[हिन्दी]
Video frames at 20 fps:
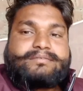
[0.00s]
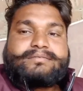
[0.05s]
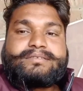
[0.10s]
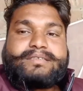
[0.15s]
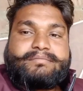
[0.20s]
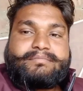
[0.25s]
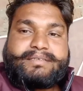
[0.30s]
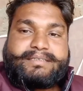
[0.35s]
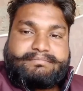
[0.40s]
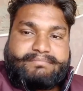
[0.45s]

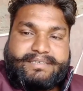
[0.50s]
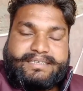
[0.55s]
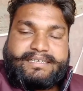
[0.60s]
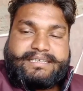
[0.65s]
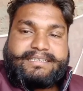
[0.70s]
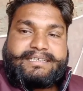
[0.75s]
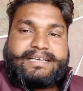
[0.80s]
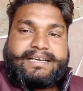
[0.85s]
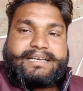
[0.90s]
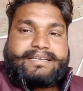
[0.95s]
समझ में
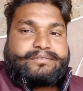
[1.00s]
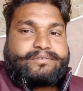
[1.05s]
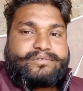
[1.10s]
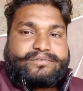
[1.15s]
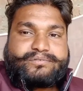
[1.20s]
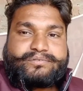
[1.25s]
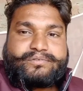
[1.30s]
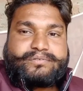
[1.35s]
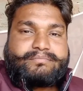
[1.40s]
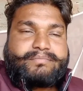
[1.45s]
नहीं आया
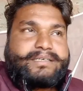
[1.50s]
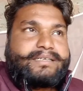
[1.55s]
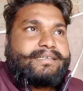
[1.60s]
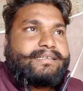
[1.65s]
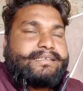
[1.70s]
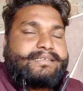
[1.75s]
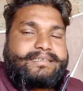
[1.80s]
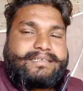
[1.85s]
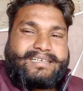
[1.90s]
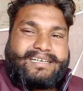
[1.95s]
दोस्तों मैं
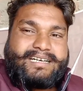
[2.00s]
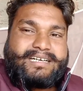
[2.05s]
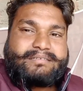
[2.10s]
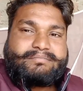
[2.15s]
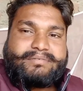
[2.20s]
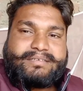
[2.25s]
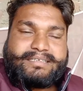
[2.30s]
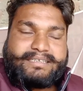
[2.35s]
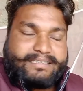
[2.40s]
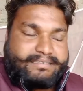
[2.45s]

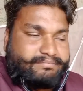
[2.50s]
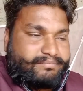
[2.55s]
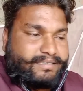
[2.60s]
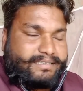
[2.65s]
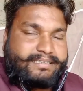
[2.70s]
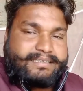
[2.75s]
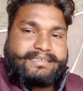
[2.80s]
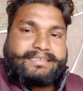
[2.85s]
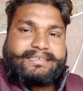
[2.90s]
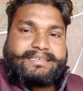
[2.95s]
हड़बड़े
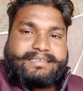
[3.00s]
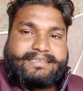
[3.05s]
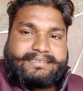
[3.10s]
में